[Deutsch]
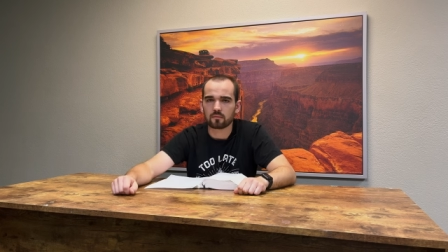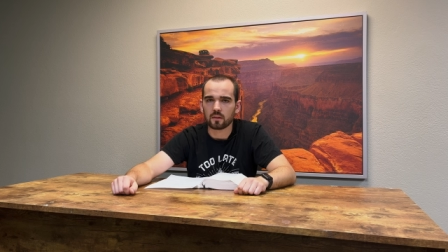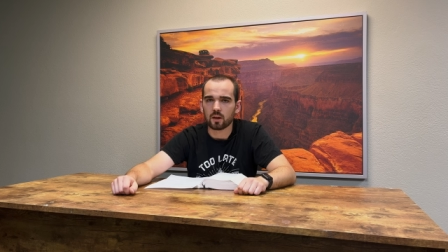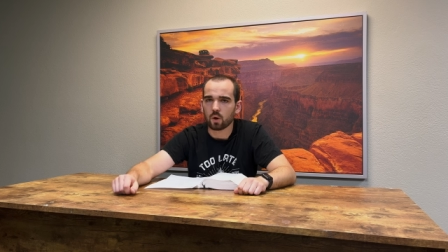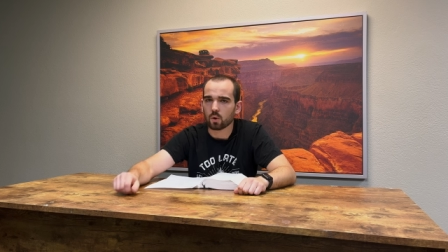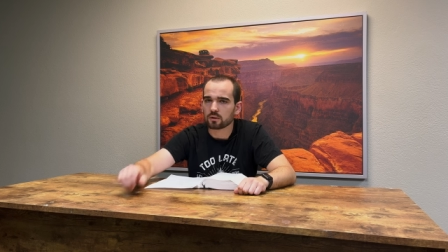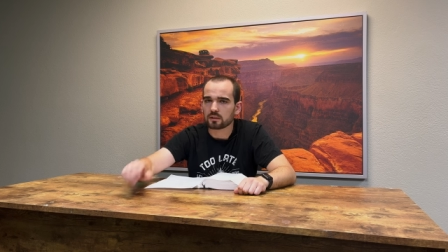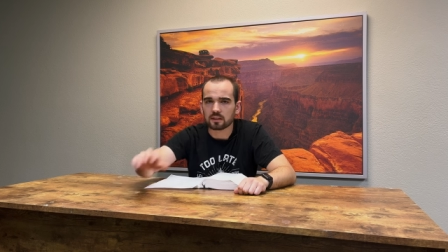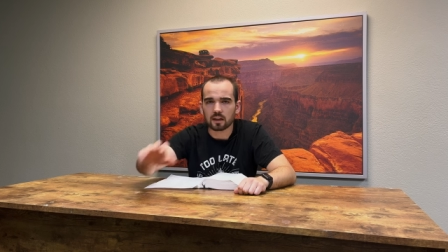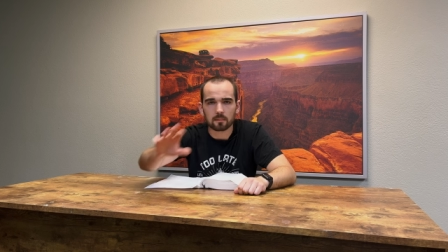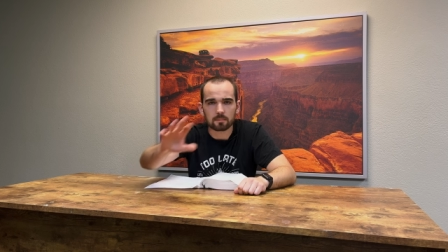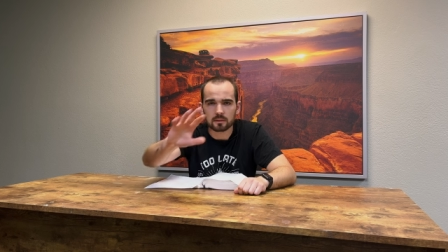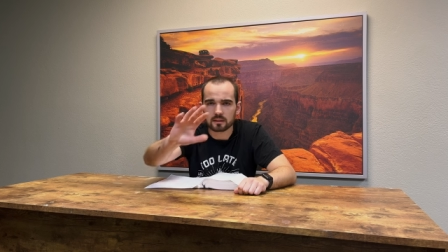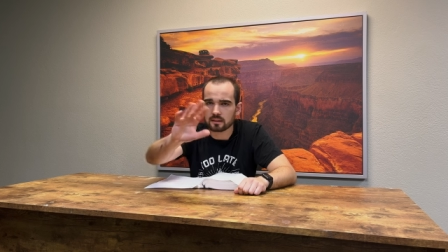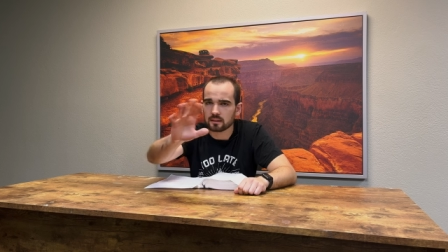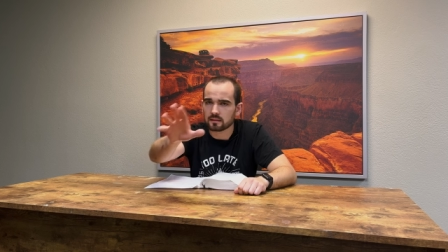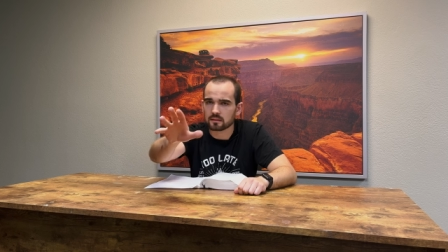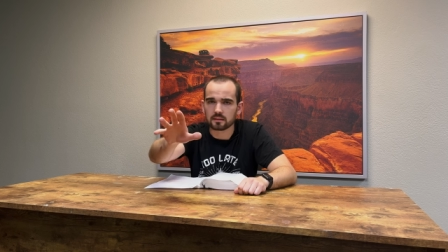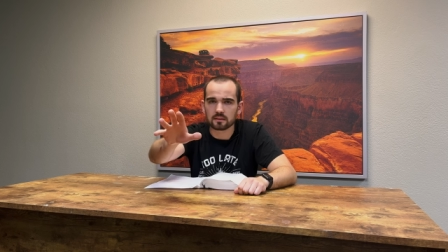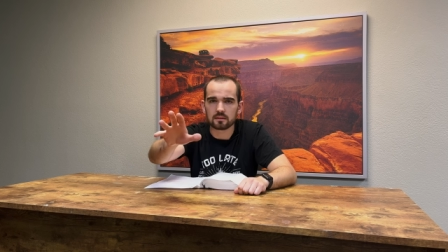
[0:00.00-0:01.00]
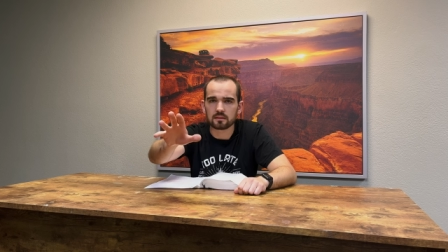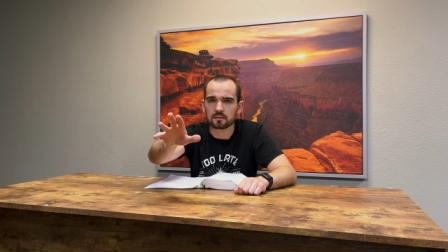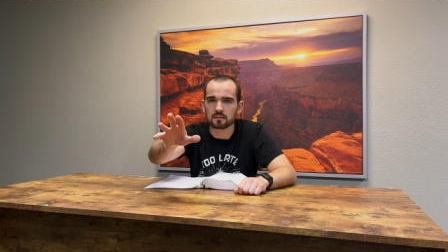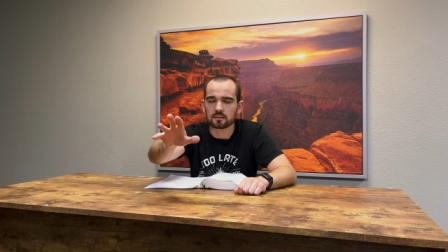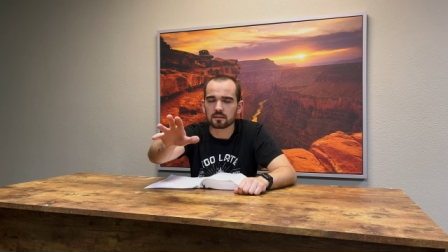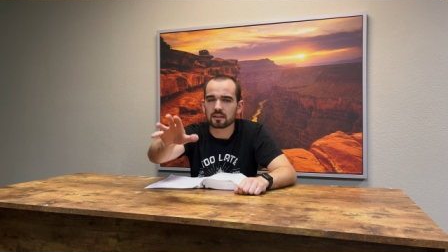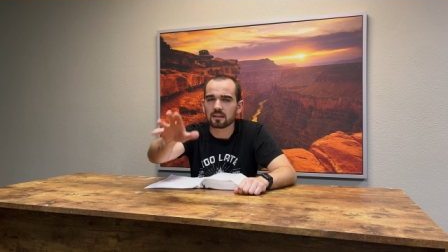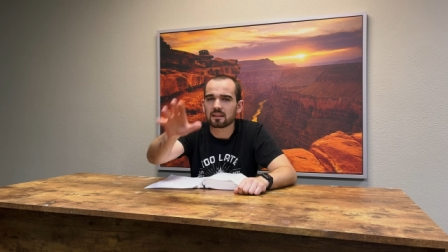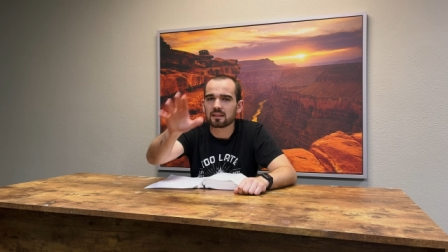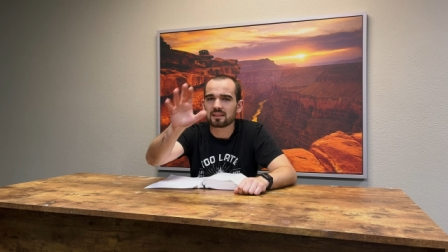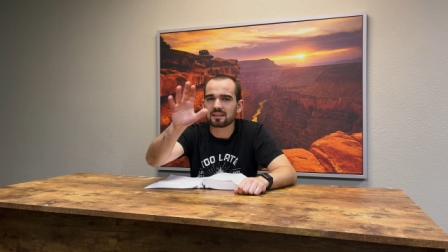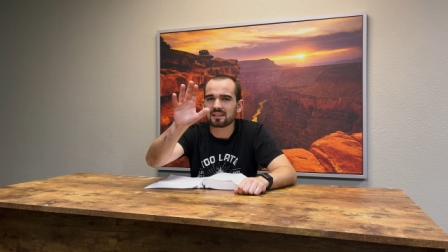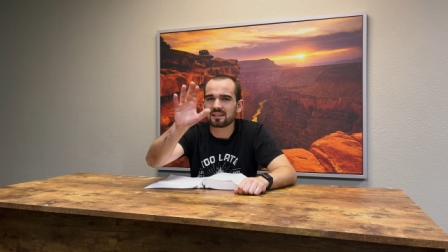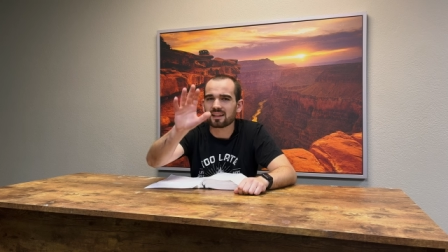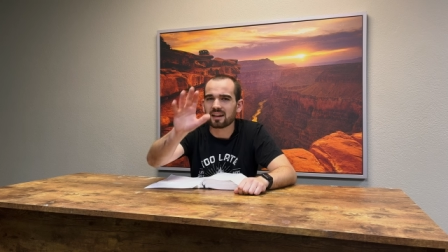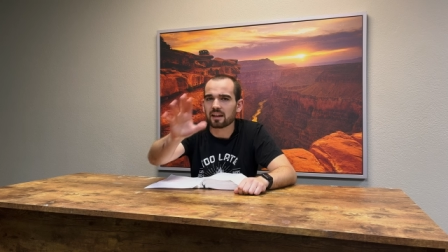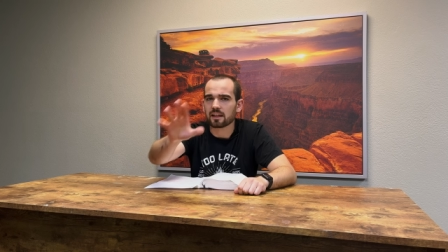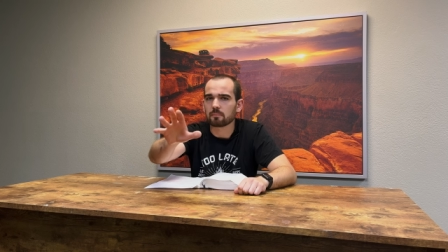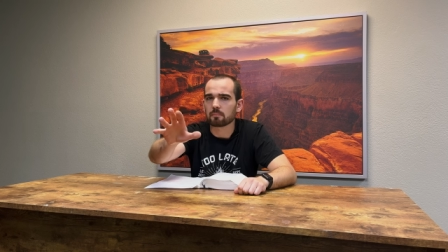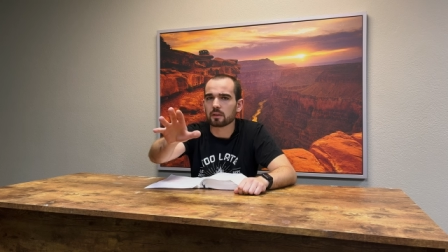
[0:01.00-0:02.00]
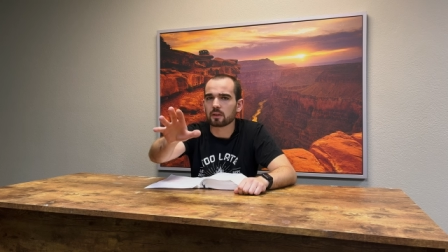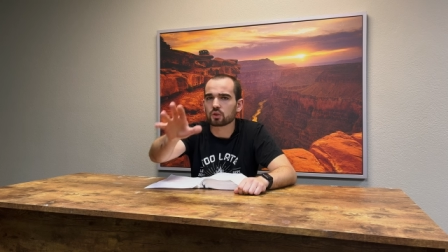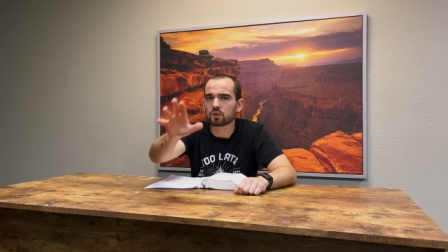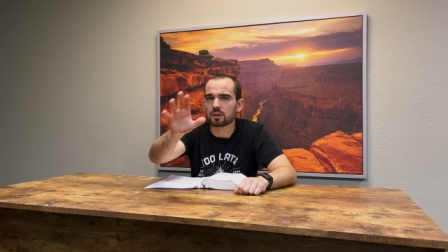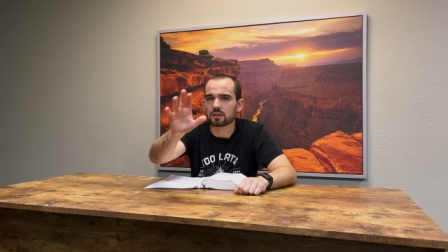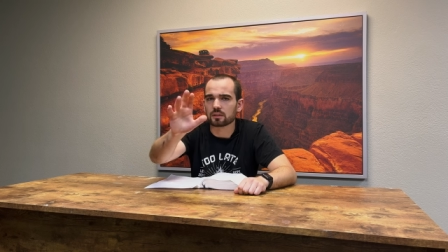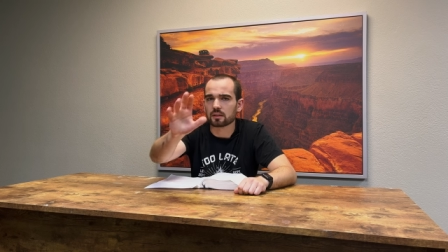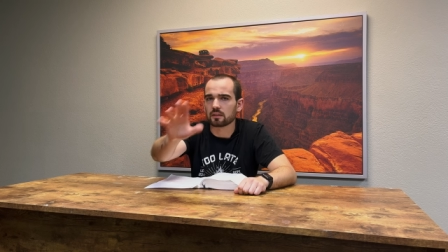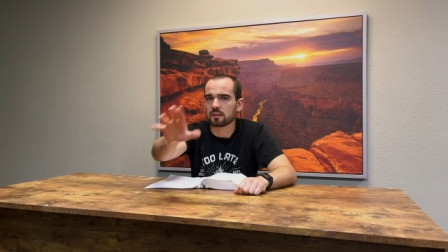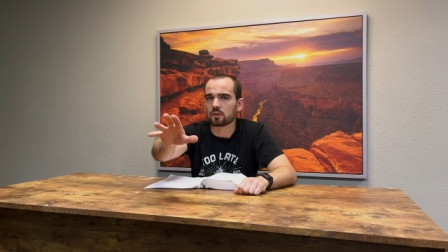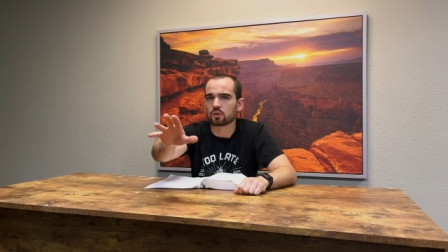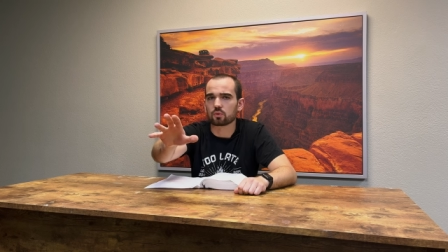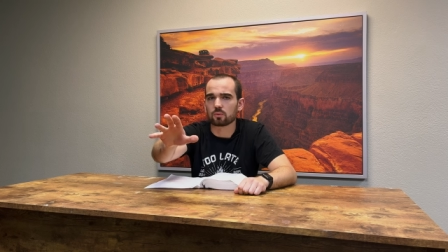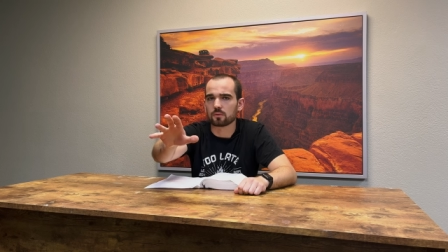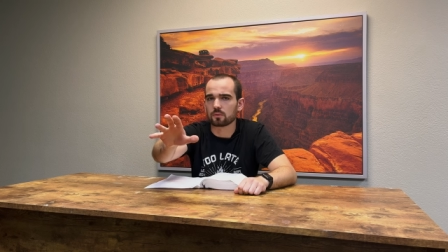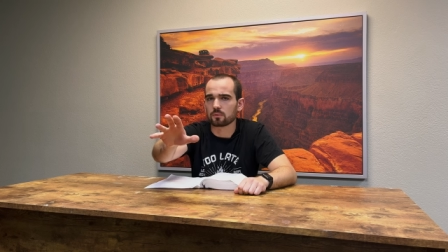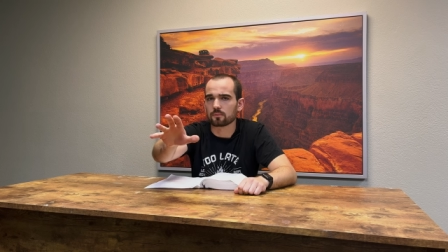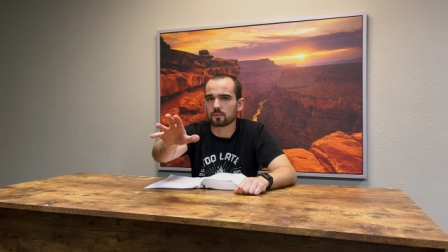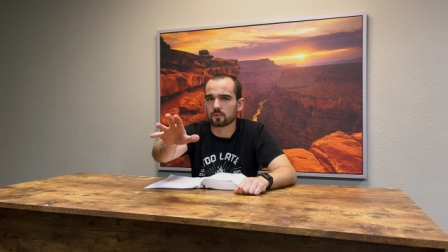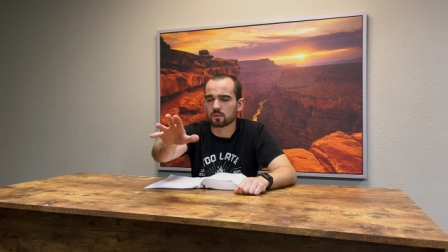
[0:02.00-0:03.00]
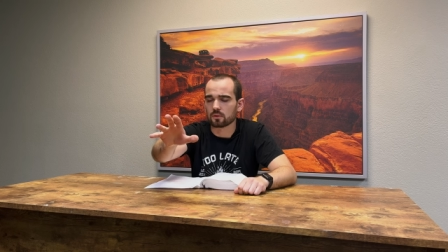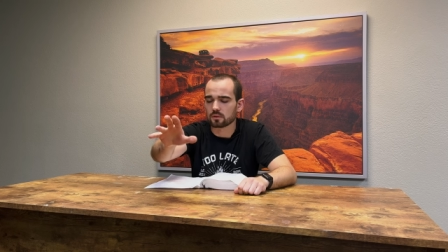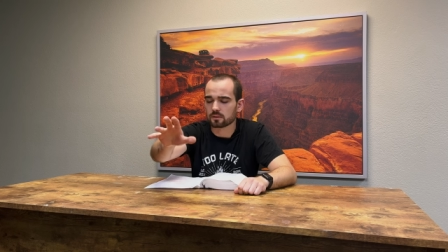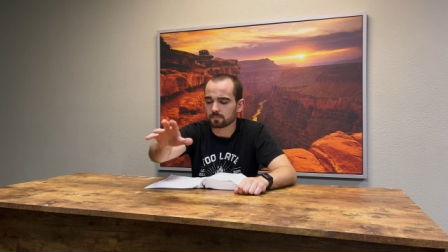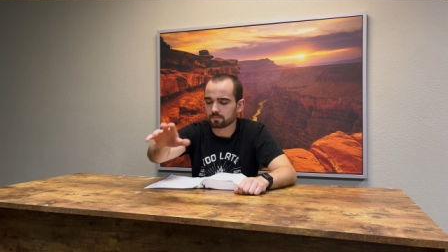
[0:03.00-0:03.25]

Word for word: Auch die abgelegenen Inseln. Kein Mensch hatte eine Entschuldigung vor Gott.